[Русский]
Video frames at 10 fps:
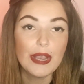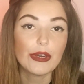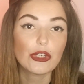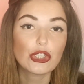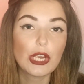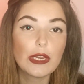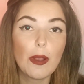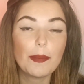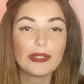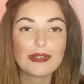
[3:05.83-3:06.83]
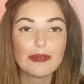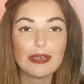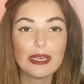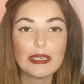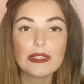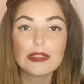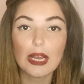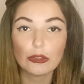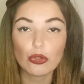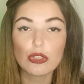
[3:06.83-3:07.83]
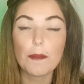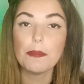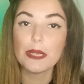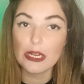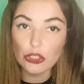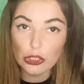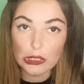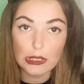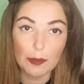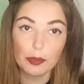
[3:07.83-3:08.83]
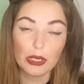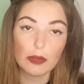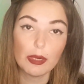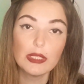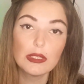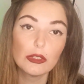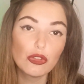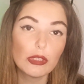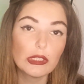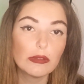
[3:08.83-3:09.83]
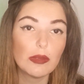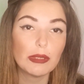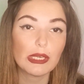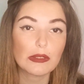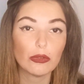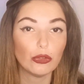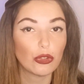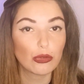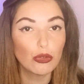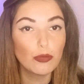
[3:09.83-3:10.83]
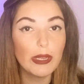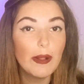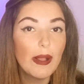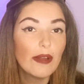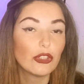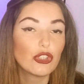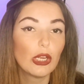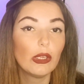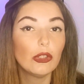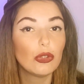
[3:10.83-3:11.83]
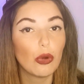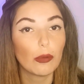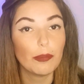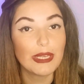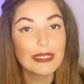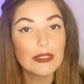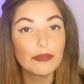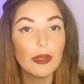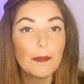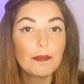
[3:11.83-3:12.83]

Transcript: Решение о предоставлении статуса беженца принимается Государственной миграционной службой в течение трех месяцев